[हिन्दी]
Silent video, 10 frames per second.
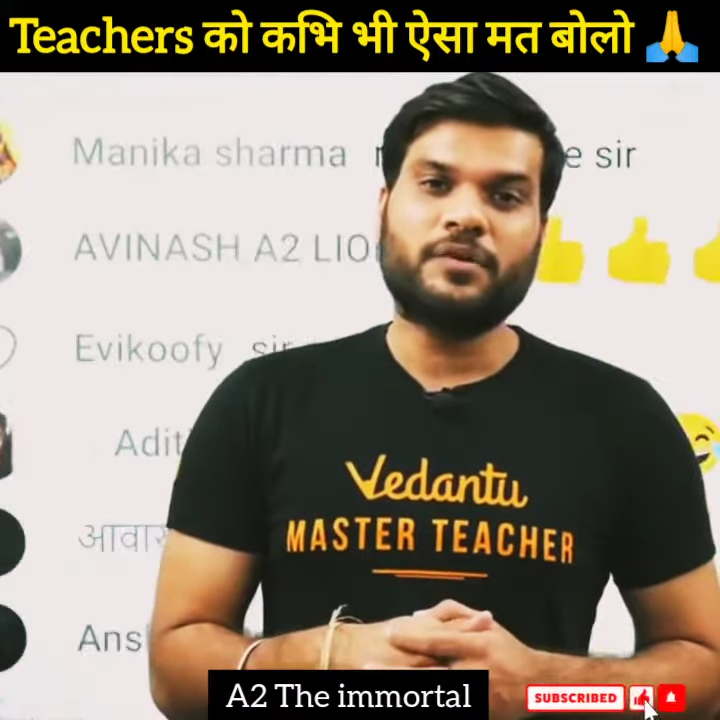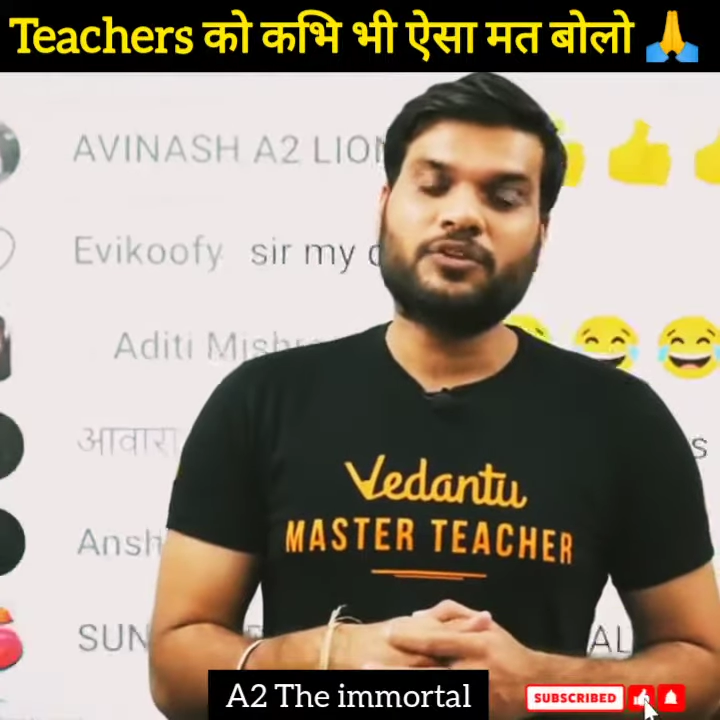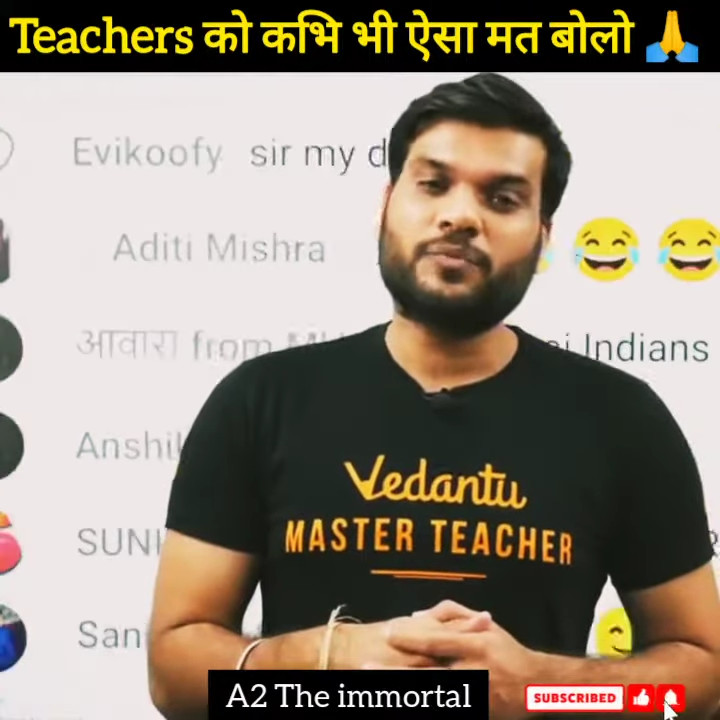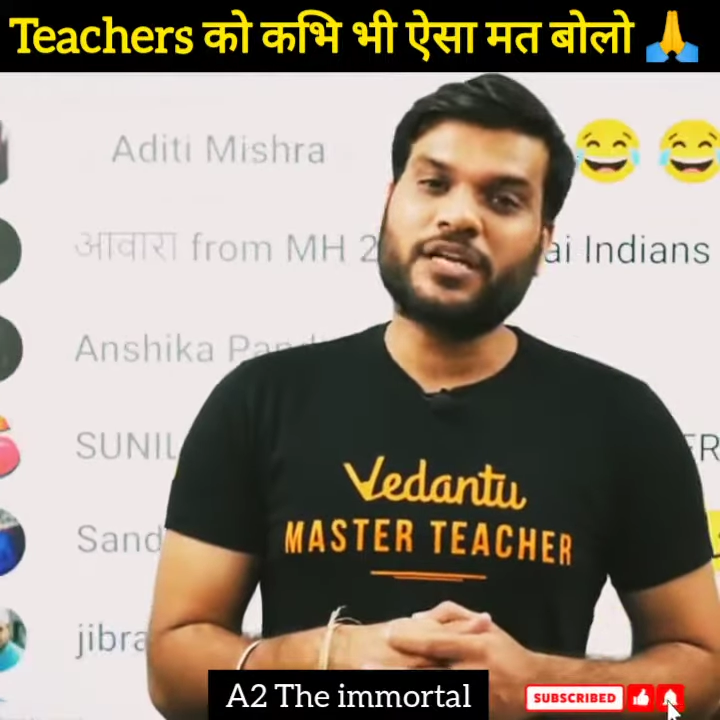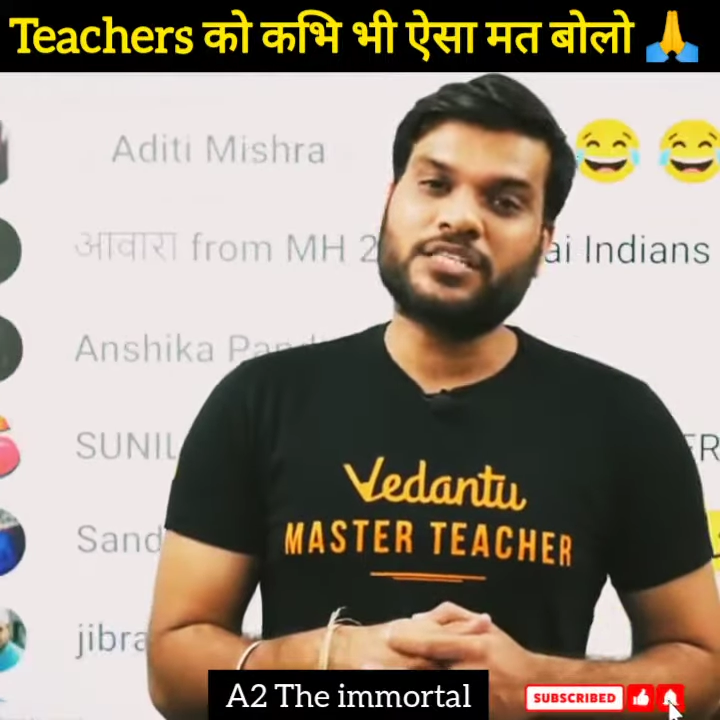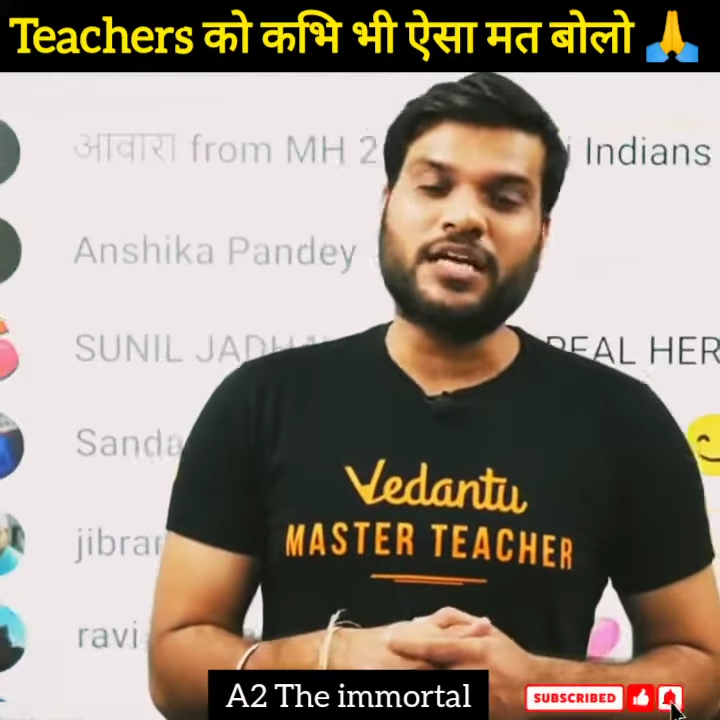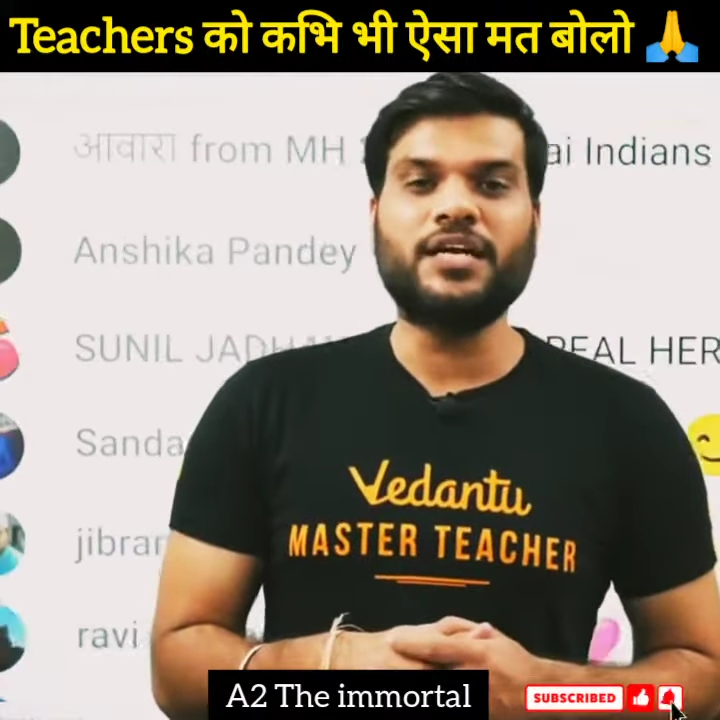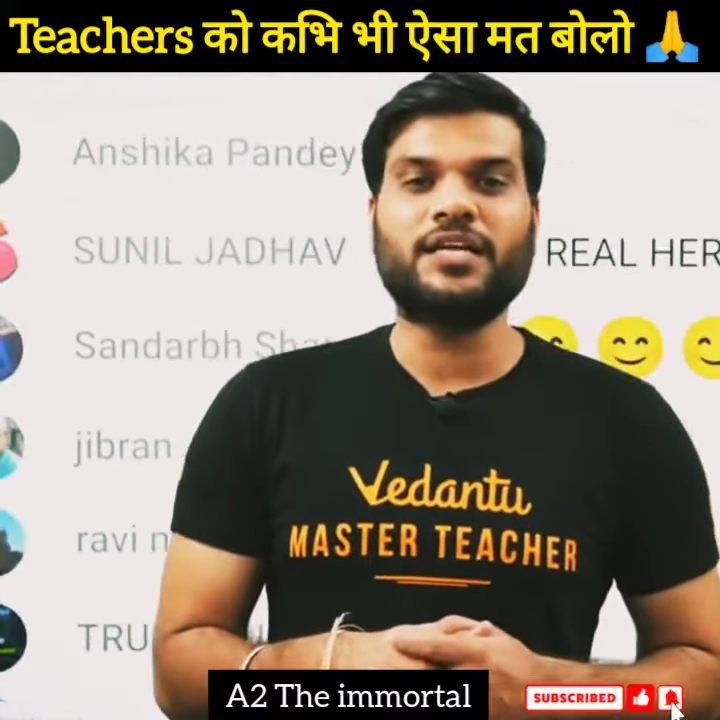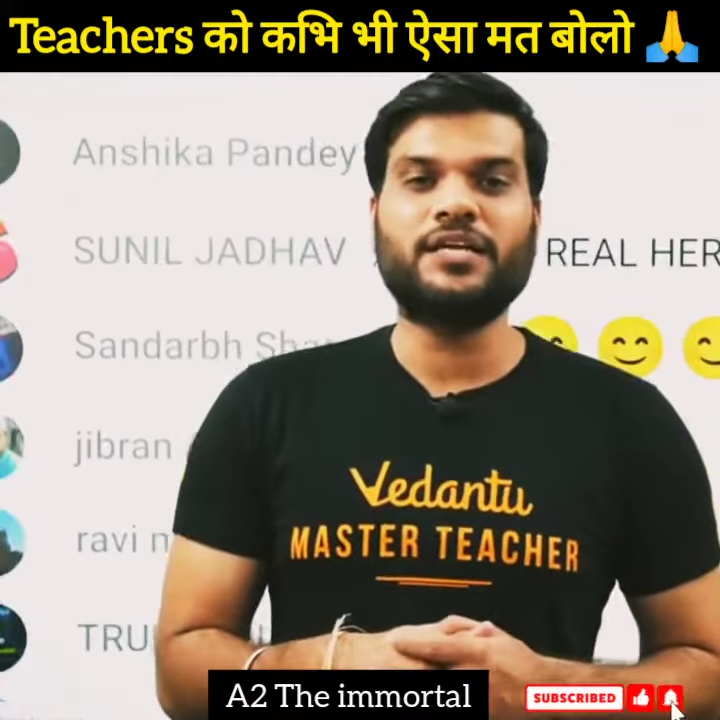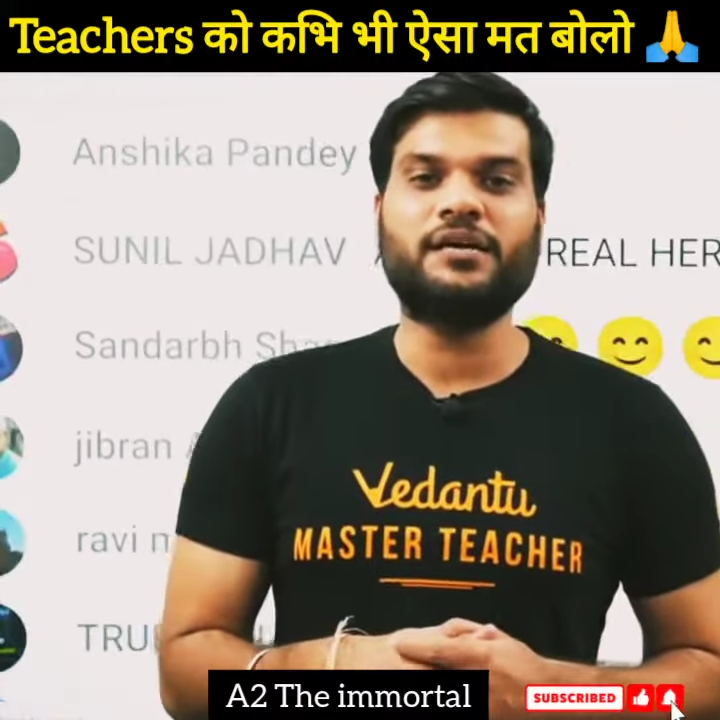बेटा तुम्हारी
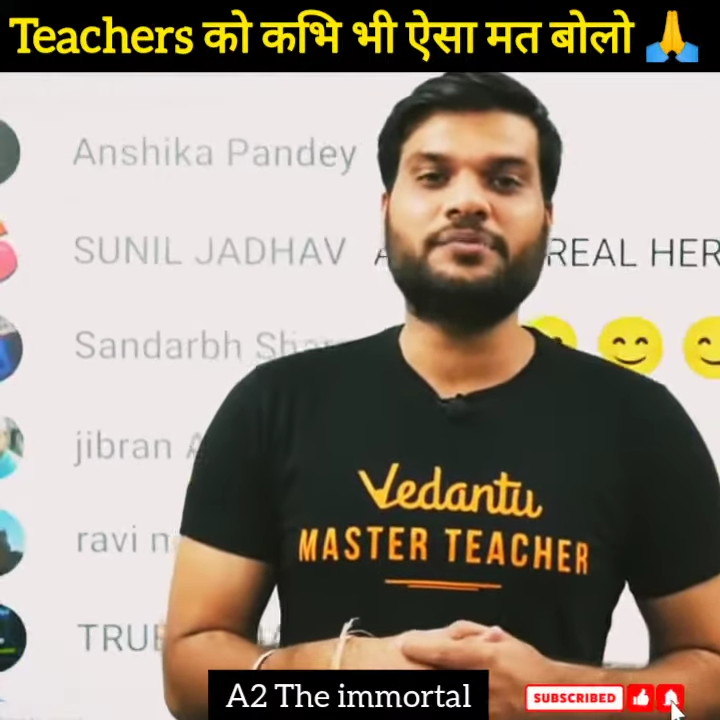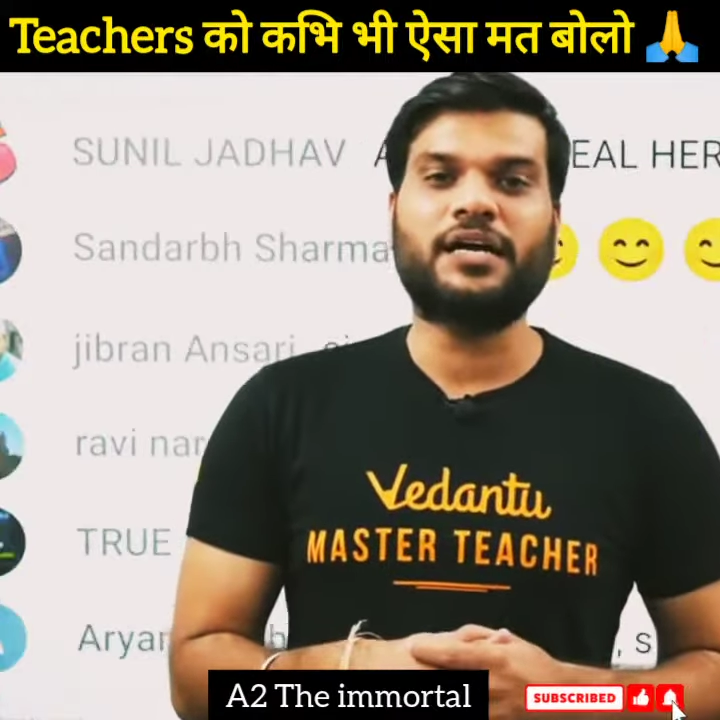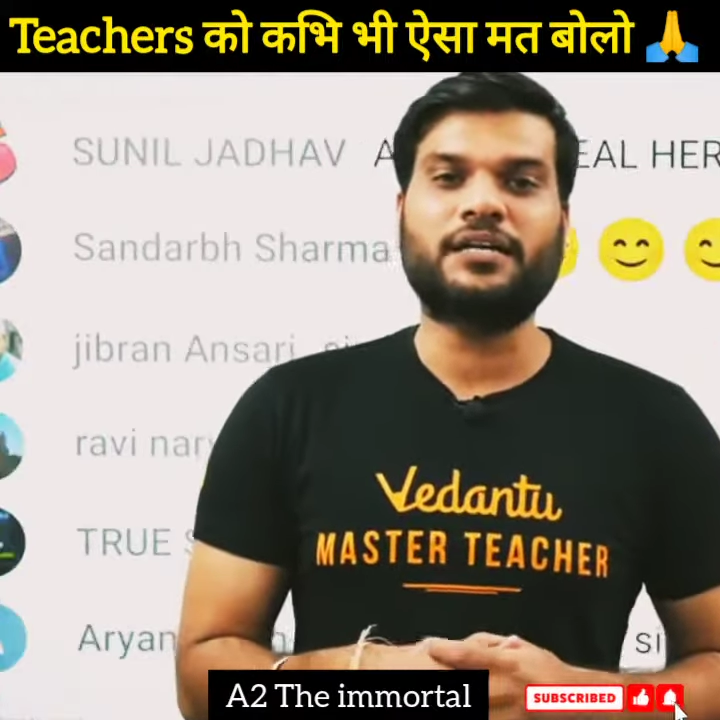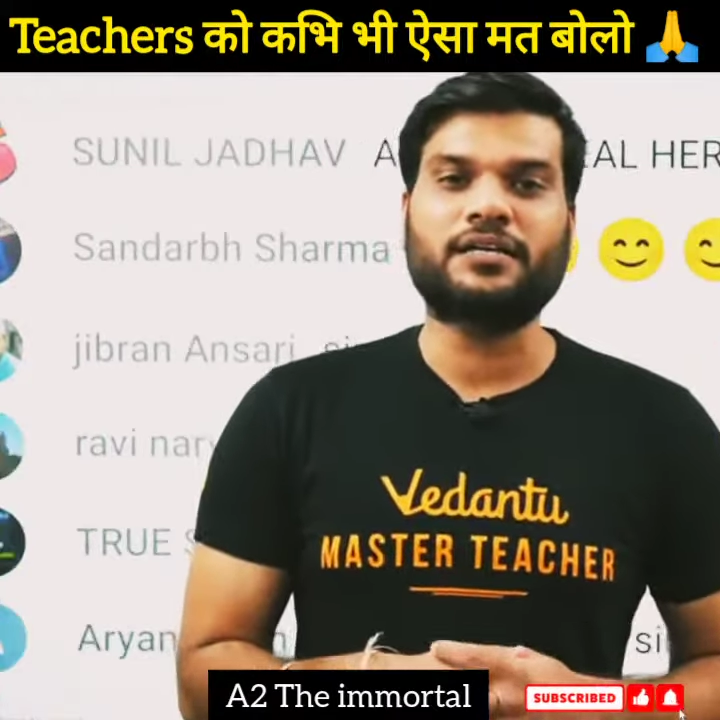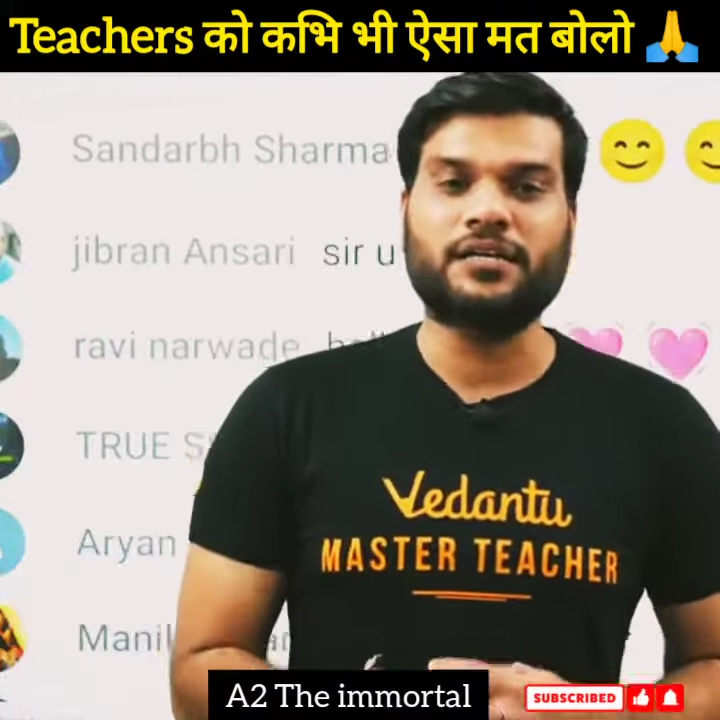झंड कर देंगे हम ध्यान